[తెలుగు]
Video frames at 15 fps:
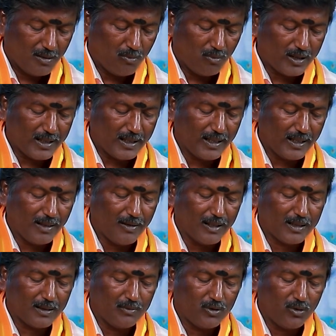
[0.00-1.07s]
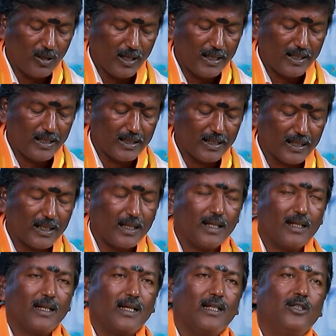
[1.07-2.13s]
ముఖ్యంగా మాత్రం చూడాలంటే
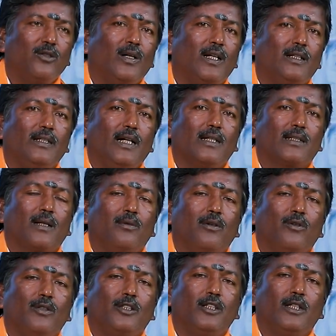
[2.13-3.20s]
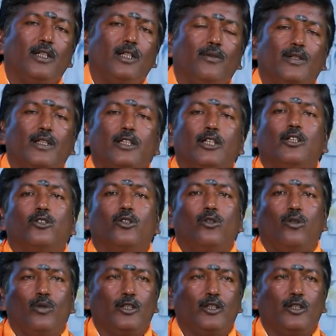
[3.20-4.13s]
కర్కాటక రాశి వారి జాతకంలో వచ్చినండి విఘ్నేశ్వరుడు